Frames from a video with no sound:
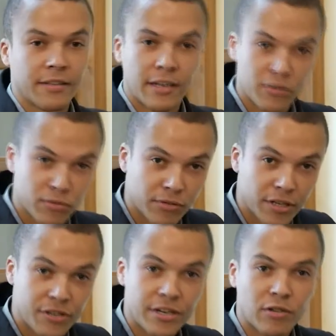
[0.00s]
Quero
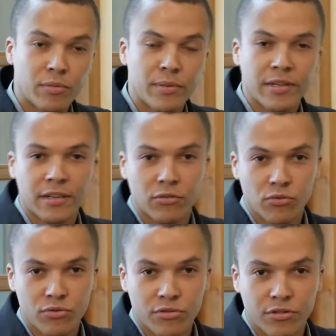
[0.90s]
desde já cumprimentar
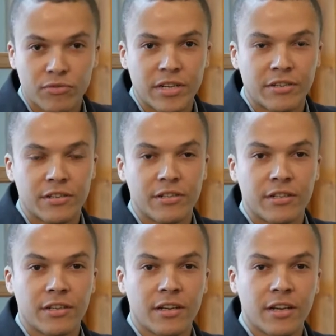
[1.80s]
todos que nos assistem.